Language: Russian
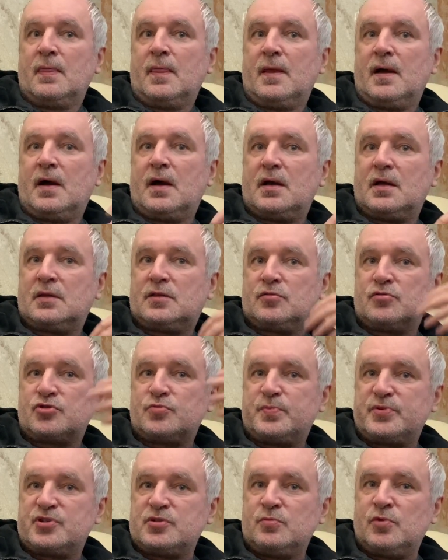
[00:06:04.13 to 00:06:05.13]
А то,
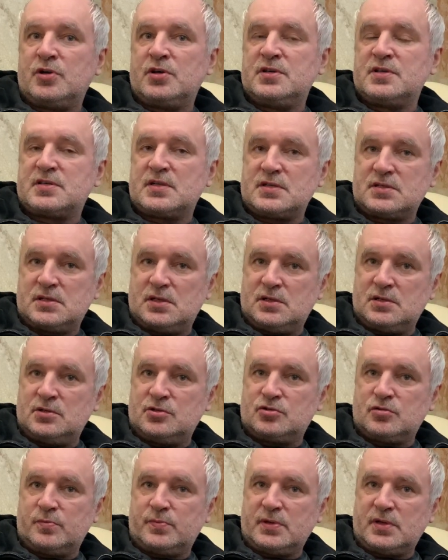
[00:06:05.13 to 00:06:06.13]
что, почему они не создали
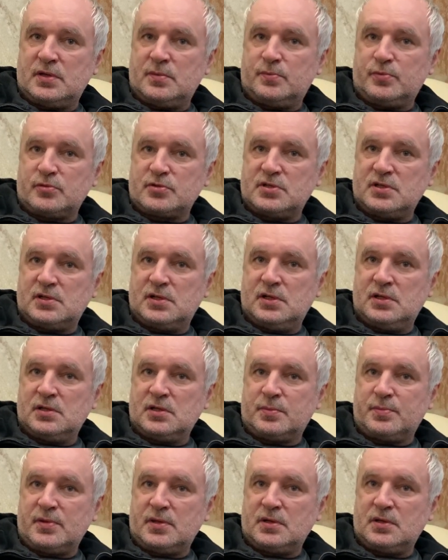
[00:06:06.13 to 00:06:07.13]
ничего по, после
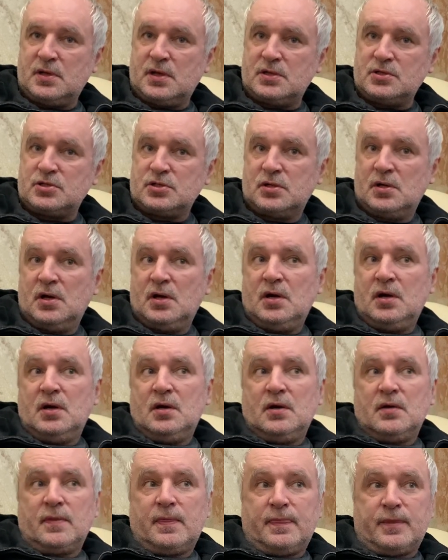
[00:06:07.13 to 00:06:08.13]
длинных передач,
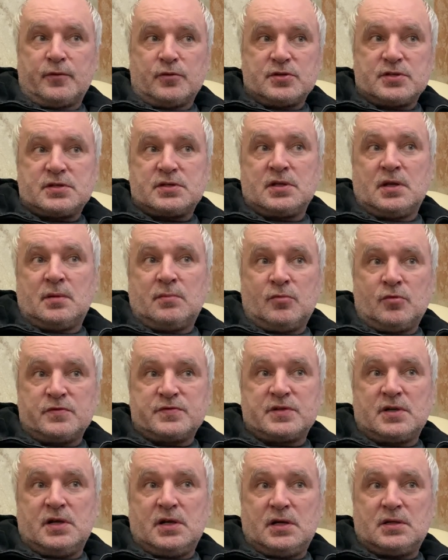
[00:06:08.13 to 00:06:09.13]
то есть, на мой
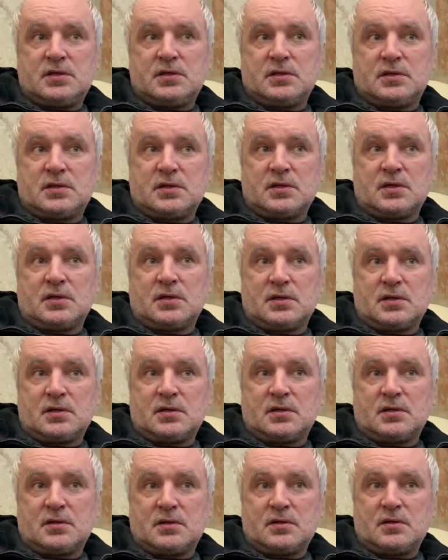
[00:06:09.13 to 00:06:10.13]
взгляд,
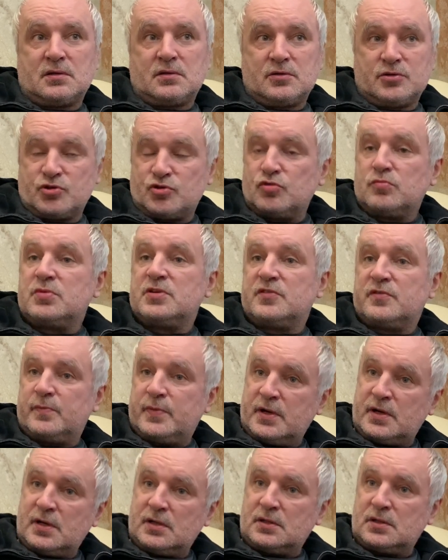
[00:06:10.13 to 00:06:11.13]
это э, Дзюба не в
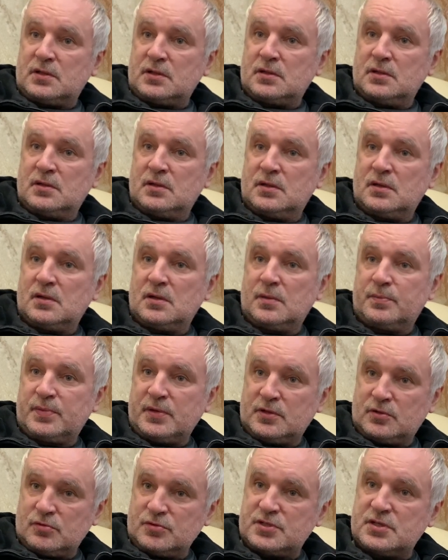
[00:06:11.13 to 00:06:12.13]
порядке.
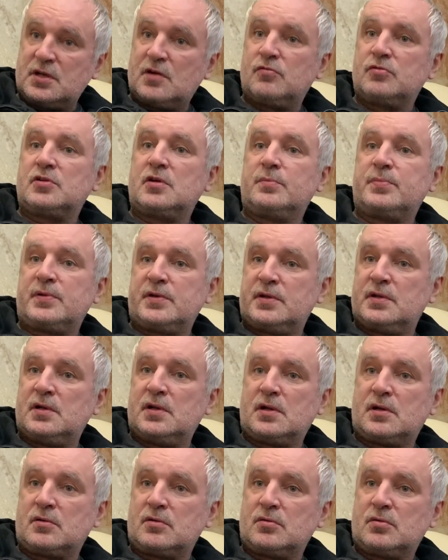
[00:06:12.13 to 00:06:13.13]
Опять, то есть я вот
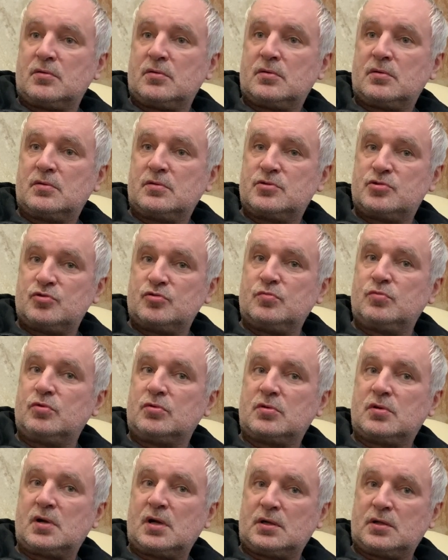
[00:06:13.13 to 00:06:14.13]
определяю Дзюбу,
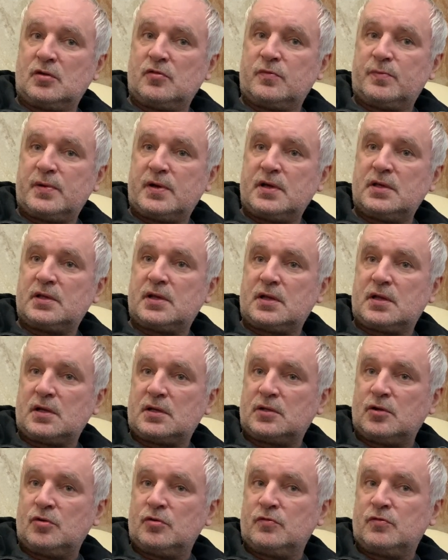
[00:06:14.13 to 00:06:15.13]
когда он в порядке,
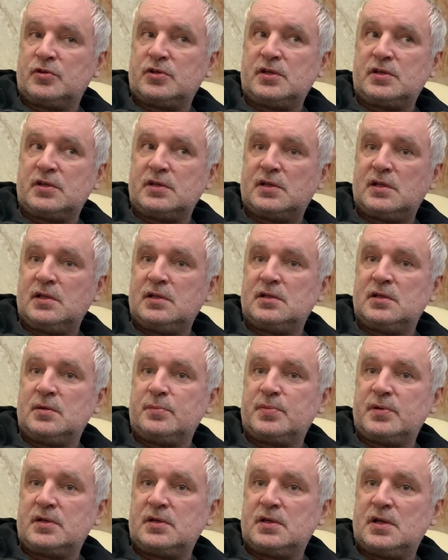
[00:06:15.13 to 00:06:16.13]
когда он вот эти длинные
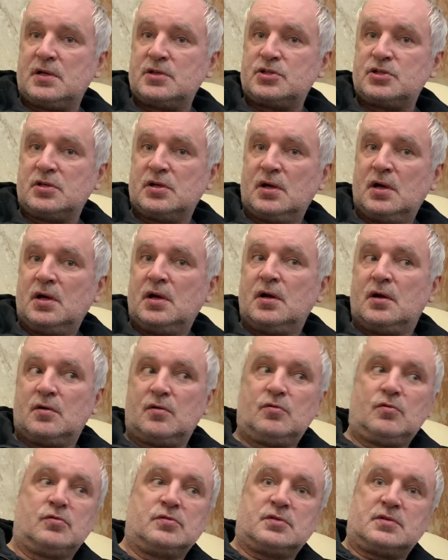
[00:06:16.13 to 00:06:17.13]
передачи –
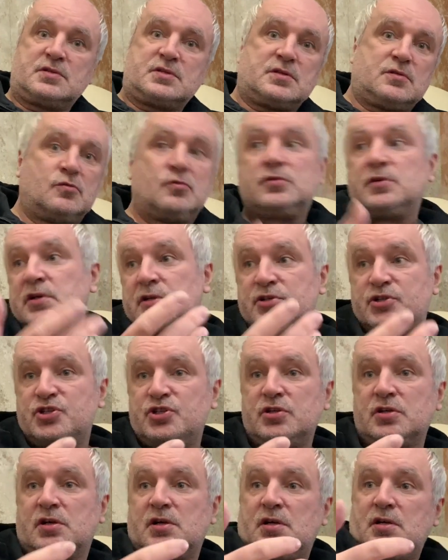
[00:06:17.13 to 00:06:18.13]
он, он их
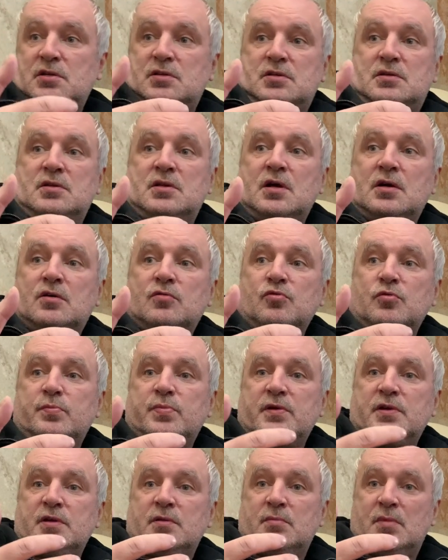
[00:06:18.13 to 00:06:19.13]
чиркает, на грудь
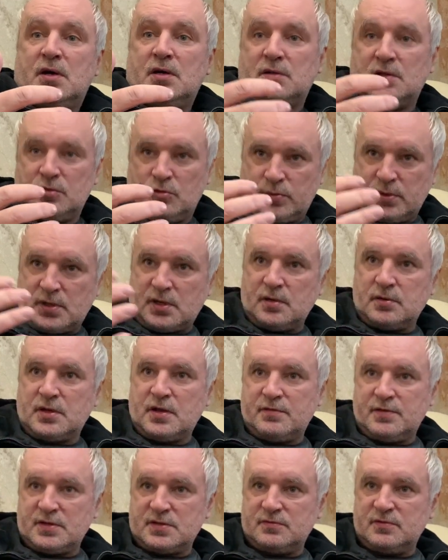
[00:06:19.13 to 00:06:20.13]
принимает, да, ну, по крайней
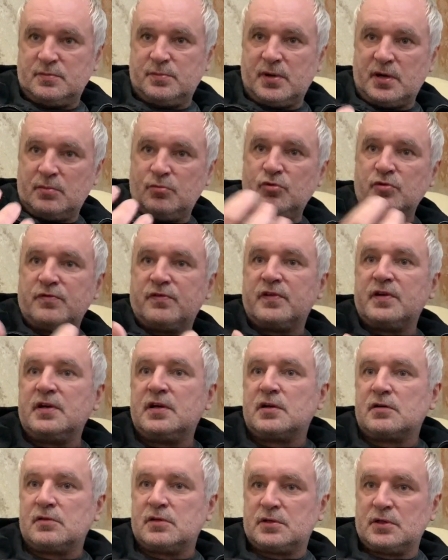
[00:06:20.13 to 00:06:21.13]
мере, навязывает борьбу и
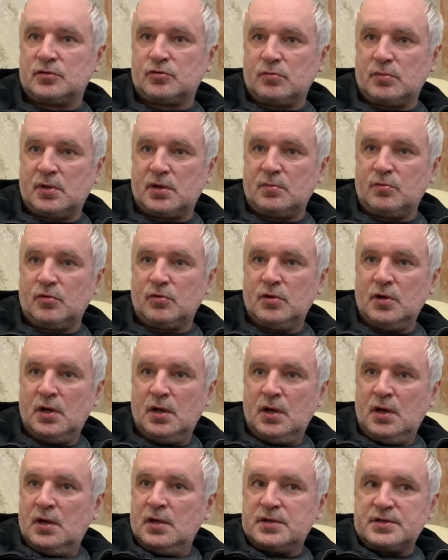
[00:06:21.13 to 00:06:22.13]
выигрывает эту борьбу.
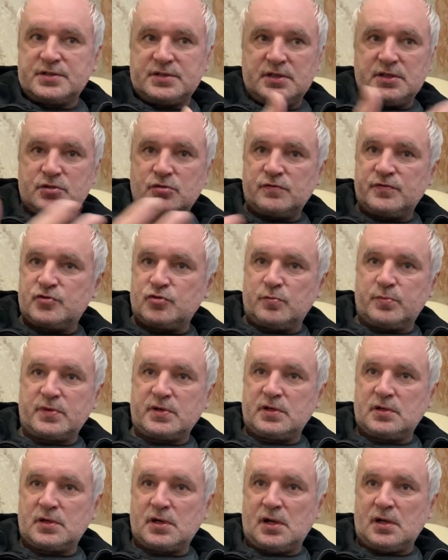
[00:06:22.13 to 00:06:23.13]
Здесь он все
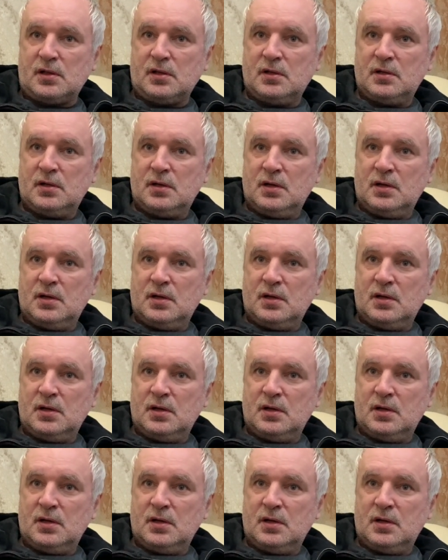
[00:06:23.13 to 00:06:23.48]
проиграл.